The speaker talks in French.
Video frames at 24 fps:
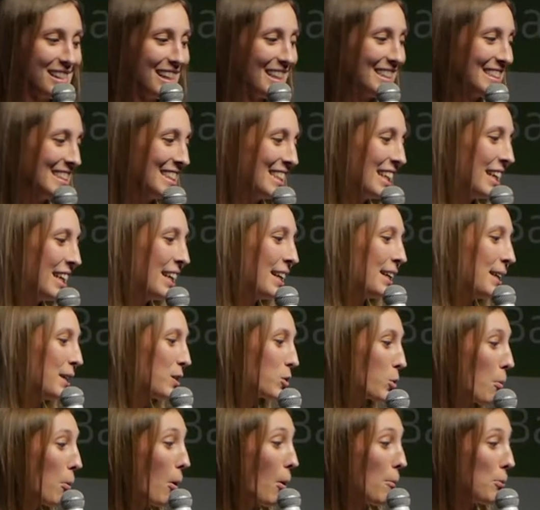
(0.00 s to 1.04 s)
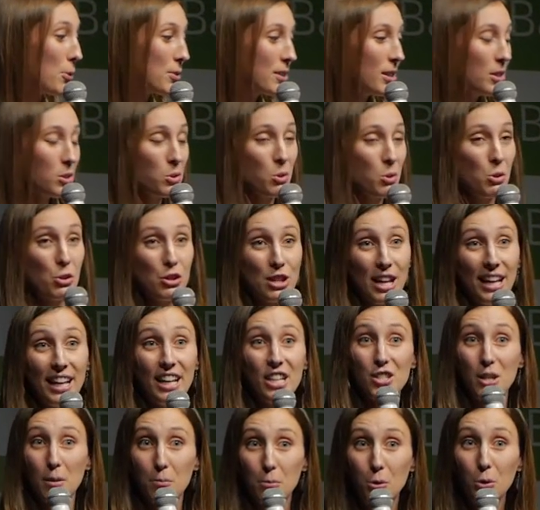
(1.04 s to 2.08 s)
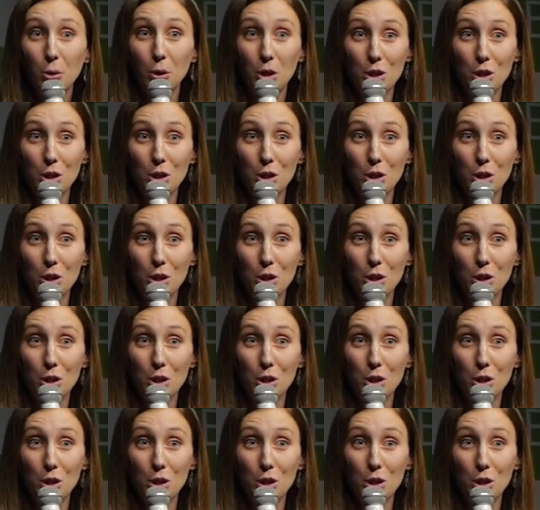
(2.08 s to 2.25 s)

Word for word: ça, ils ont proposé ce challenge un peu